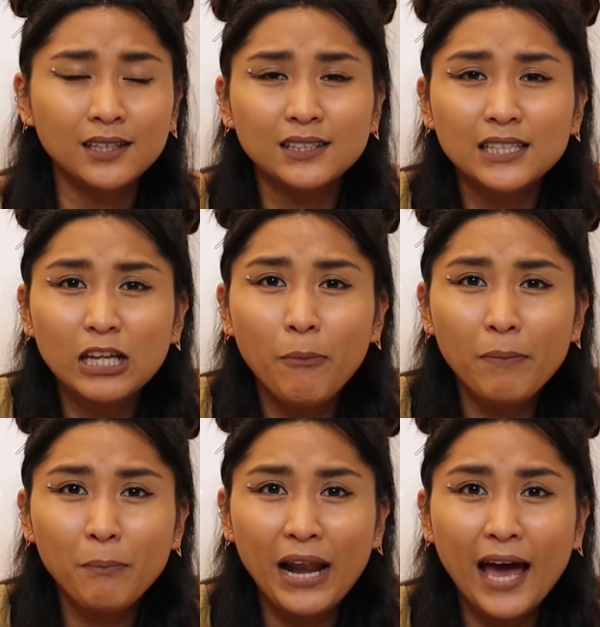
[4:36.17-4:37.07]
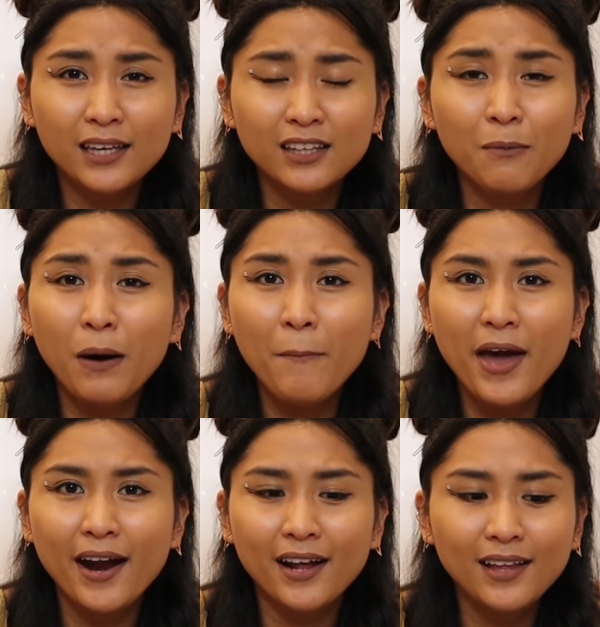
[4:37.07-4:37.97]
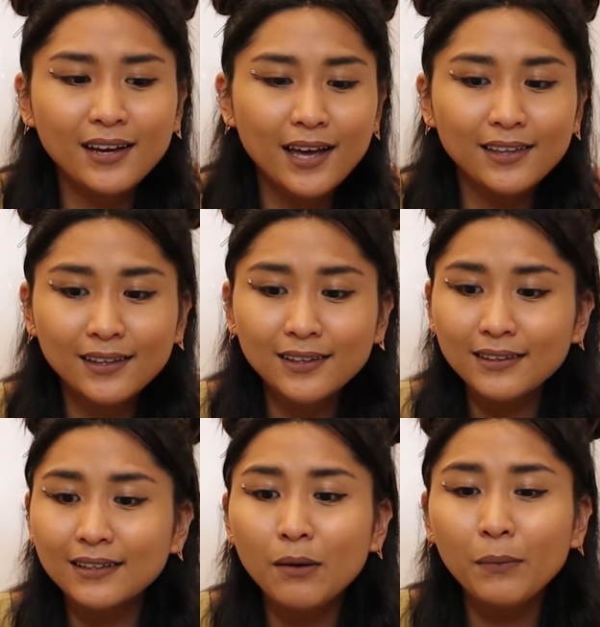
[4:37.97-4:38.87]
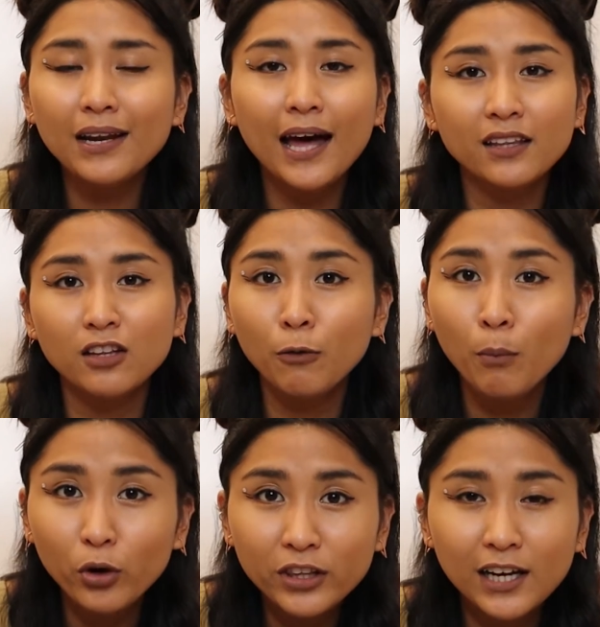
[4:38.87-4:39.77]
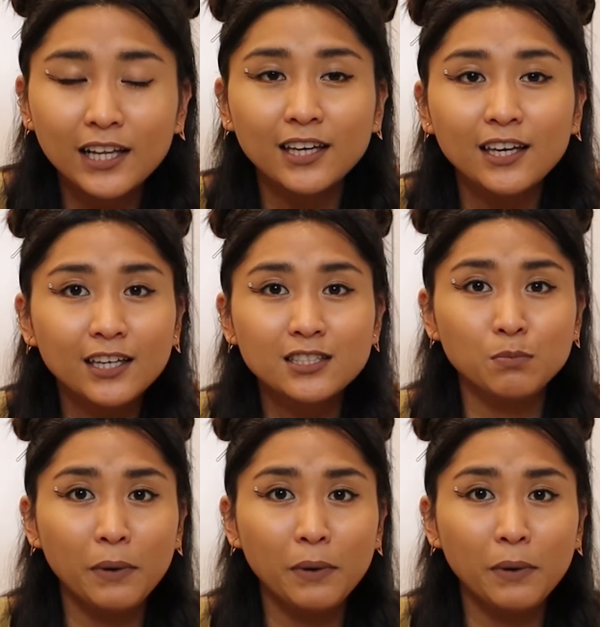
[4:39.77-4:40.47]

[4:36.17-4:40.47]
hindi naman palaging nababayaran agad and hindi naman lahat ng modeling gigs